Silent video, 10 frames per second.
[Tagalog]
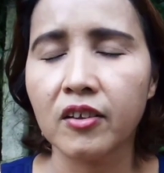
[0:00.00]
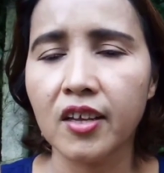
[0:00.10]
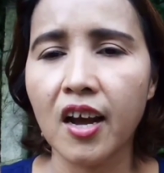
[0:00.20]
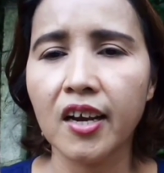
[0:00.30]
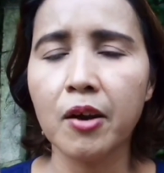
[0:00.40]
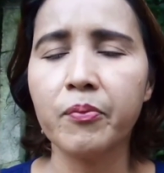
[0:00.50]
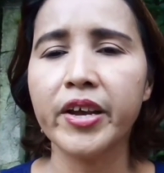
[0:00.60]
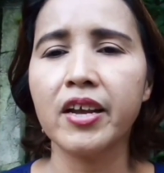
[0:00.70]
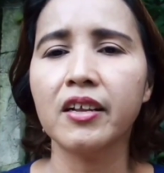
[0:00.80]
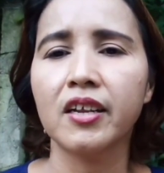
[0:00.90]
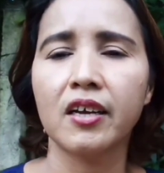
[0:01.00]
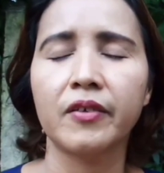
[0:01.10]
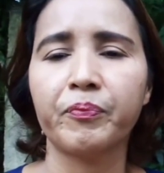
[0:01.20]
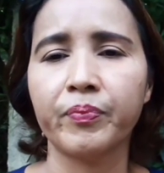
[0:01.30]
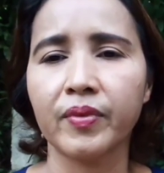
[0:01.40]
sa gabi nag
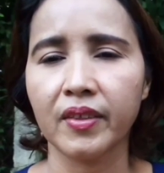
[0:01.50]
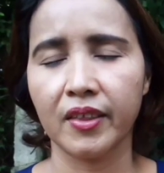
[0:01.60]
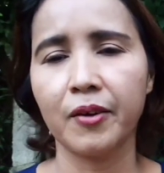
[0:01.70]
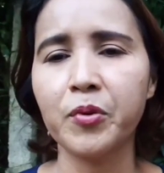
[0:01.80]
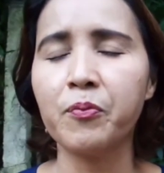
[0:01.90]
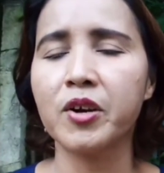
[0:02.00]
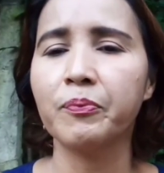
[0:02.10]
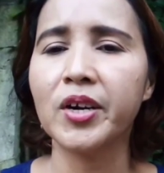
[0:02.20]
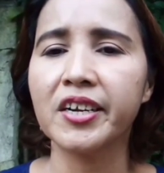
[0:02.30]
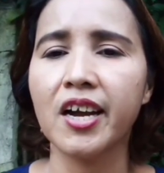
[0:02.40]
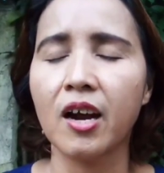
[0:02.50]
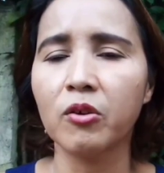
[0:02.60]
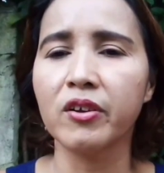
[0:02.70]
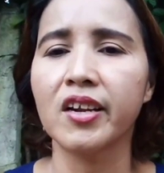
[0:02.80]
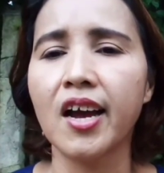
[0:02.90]
nagpe-prepare na
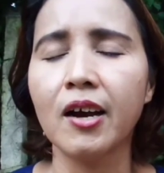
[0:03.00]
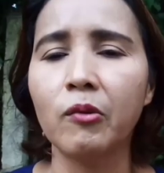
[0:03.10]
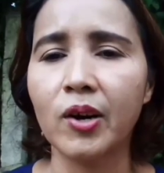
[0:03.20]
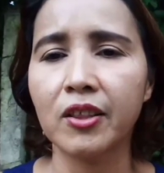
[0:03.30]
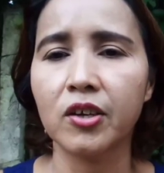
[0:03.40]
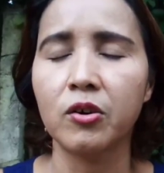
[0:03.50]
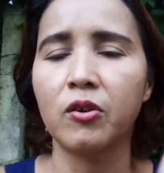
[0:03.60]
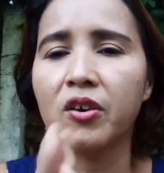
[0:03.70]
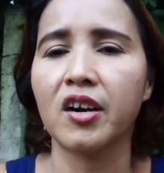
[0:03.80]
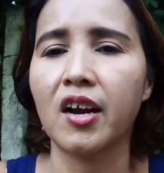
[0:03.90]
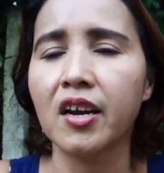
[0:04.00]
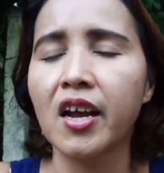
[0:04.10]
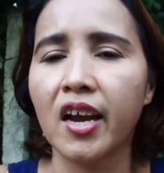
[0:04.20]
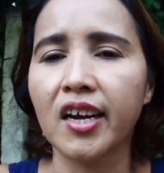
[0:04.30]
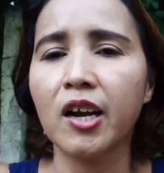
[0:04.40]
ako ng water okra ang